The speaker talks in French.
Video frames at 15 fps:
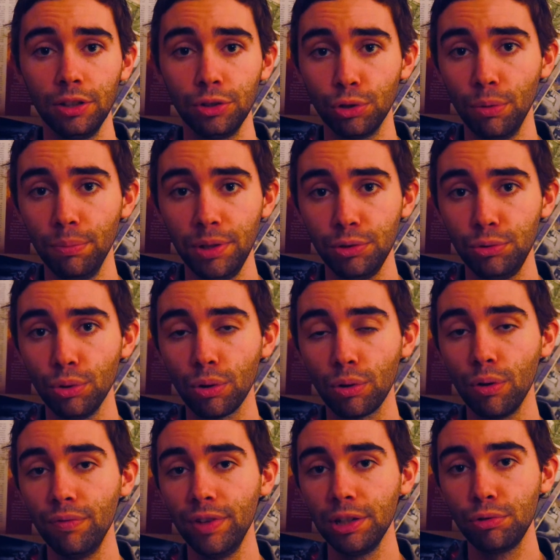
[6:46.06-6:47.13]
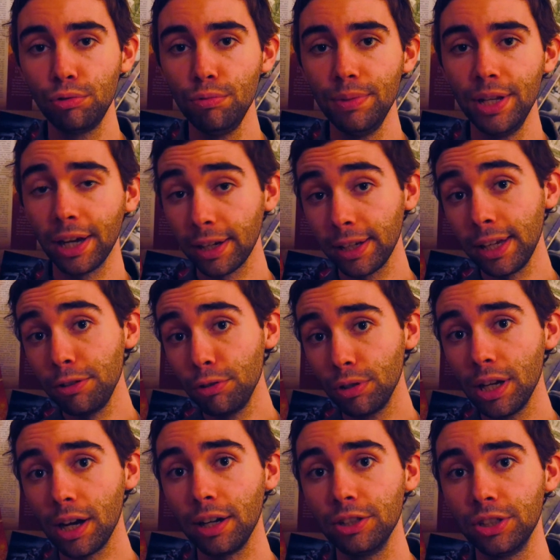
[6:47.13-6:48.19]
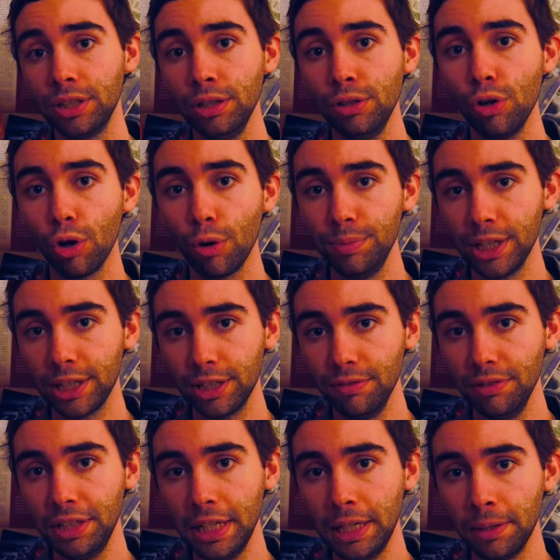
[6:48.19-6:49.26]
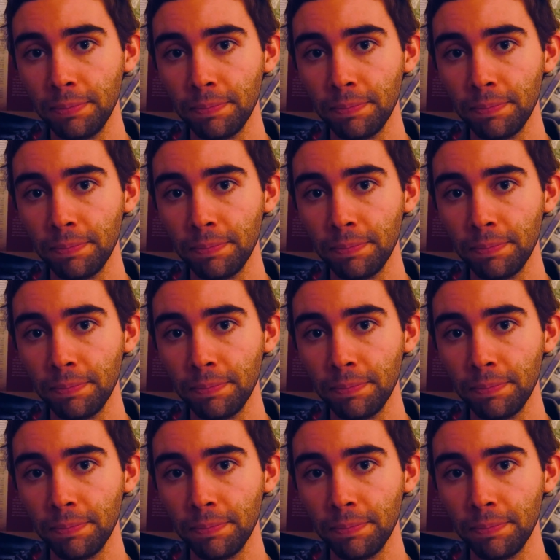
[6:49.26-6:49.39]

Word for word: en sont bien sûr convaincus, mais rien ne garantit leur objectivité.